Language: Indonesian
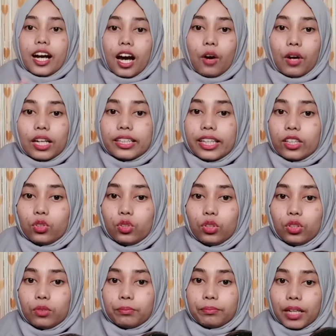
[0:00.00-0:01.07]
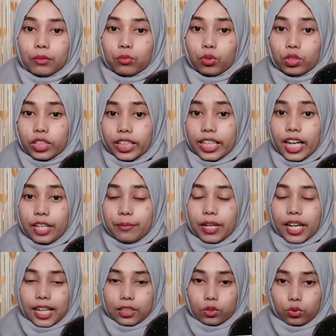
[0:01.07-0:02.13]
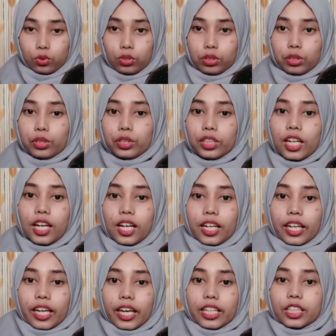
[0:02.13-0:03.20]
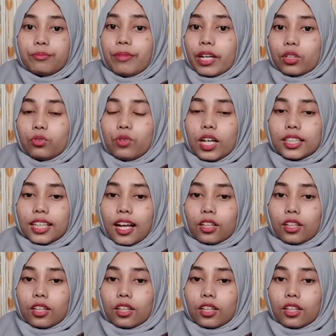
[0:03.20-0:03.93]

harga awalnya tuh 43.500 terus cashback